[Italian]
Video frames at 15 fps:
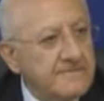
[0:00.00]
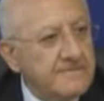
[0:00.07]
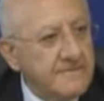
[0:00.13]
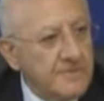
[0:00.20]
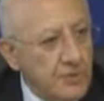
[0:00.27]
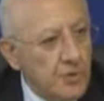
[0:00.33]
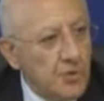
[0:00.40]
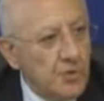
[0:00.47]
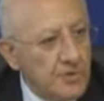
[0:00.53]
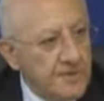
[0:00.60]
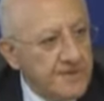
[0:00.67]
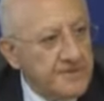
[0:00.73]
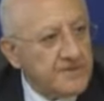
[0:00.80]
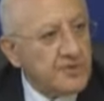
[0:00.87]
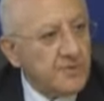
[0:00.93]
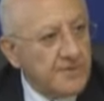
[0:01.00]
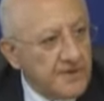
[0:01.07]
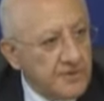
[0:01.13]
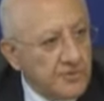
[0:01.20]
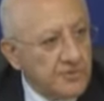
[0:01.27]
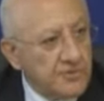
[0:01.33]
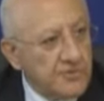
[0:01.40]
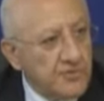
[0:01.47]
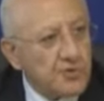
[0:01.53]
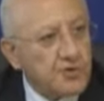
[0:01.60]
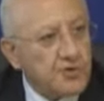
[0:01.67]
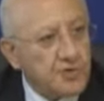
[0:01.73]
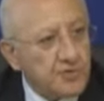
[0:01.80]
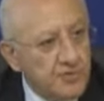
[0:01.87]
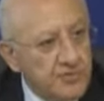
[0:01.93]
noi soprattutto
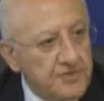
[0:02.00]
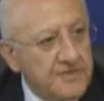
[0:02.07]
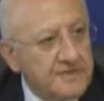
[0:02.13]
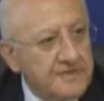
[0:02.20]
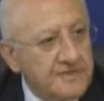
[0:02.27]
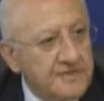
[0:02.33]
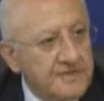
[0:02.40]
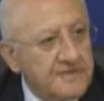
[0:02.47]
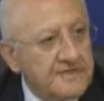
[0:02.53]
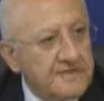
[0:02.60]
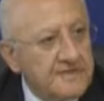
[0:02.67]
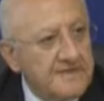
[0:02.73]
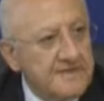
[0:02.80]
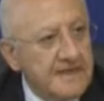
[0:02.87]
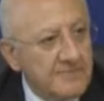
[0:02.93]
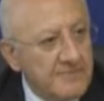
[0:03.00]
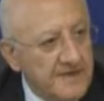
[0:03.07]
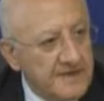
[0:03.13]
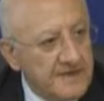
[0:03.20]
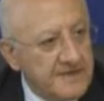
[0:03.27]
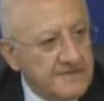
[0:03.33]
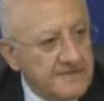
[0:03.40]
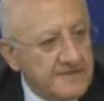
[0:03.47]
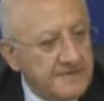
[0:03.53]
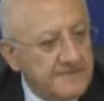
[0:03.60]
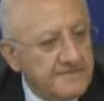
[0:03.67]
sud del Paese.